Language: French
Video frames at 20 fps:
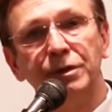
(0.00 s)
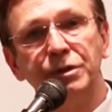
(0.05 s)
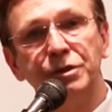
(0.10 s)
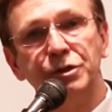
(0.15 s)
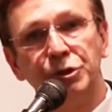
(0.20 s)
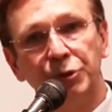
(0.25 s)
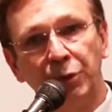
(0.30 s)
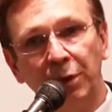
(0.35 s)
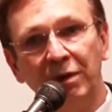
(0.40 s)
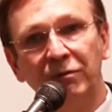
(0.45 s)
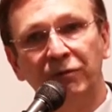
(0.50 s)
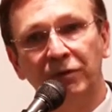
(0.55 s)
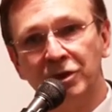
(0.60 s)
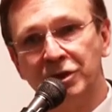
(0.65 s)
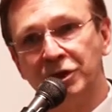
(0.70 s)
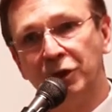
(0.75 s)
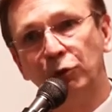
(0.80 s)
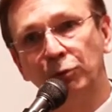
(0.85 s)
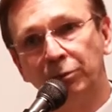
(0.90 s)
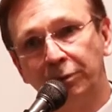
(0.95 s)
suivre
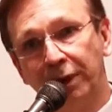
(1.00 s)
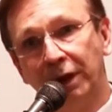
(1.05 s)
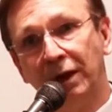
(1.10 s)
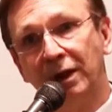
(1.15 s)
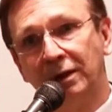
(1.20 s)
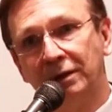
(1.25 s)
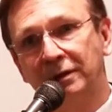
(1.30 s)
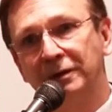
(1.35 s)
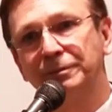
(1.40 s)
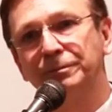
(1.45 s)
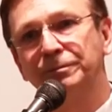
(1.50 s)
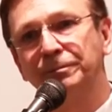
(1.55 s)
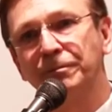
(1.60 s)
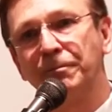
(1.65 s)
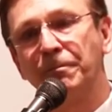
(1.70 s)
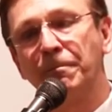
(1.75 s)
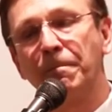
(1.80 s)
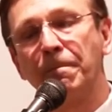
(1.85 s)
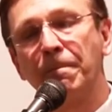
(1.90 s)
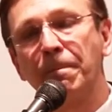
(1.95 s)
son plan.
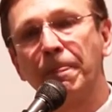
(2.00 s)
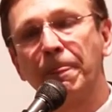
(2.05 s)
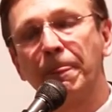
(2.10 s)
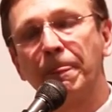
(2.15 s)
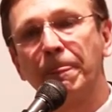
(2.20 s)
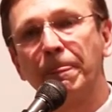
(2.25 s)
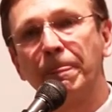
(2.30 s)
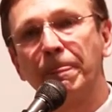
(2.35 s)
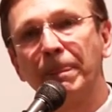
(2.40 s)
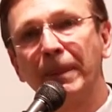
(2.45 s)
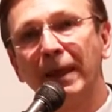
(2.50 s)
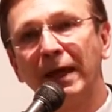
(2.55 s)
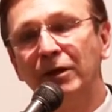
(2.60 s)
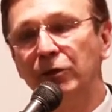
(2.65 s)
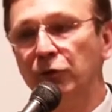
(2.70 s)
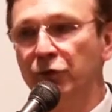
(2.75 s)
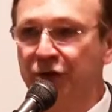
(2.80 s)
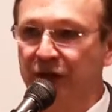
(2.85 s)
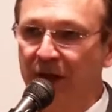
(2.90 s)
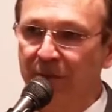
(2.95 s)

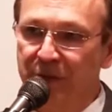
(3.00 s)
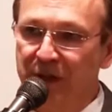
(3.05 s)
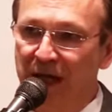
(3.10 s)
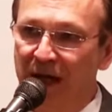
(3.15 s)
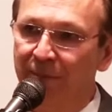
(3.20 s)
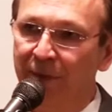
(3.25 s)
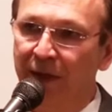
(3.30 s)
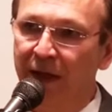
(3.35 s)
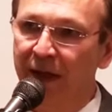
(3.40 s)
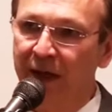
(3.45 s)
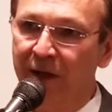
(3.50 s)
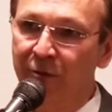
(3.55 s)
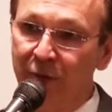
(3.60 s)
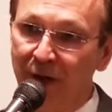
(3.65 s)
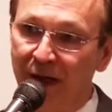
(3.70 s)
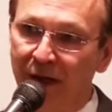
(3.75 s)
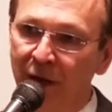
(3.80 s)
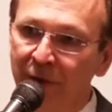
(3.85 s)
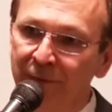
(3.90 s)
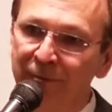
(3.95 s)
Nous sommes appelés à
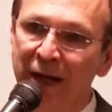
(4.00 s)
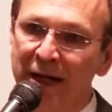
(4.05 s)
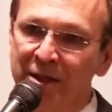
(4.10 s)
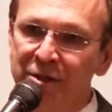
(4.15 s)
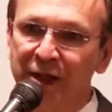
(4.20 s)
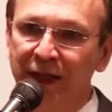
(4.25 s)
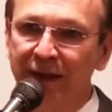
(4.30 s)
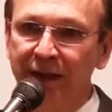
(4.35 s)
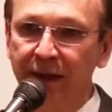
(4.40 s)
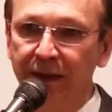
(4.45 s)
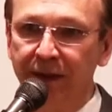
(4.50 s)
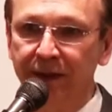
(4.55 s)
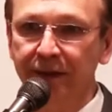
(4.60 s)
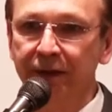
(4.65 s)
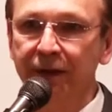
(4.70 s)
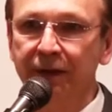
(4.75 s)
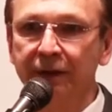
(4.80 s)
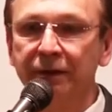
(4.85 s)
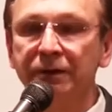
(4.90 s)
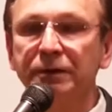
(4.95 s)
être ambassadeurs
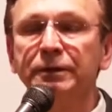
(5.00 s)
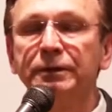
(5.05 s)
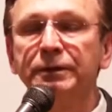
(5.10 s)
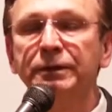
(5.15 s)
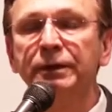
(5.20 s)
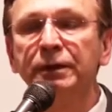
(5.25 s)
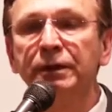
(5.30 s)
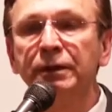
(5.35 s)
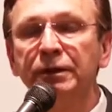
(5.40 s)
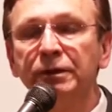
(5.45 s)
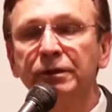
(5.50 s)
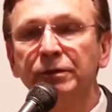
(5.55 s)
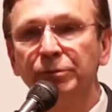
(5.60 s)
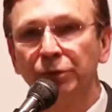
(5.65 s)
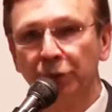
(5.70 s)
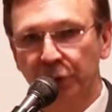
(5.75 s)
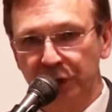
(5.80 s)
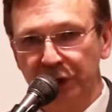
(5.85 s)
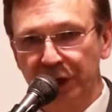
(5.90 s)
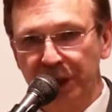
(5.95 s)

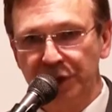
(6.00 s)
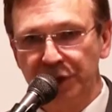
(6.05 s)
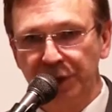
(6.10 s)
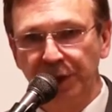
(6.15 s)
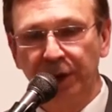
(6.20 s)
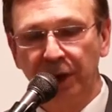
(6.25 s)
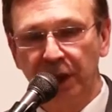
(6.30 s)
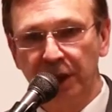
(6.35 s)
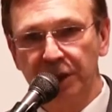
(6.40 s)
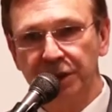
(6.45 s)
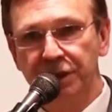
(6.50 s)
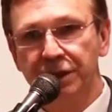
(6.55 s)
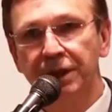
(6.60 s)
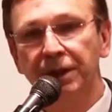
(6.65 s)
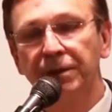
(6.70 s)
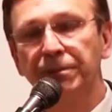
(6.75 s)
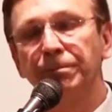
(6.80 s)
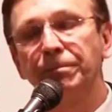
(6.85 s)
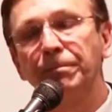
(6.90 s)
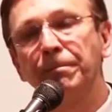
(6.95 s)
pour Jésus-Christ.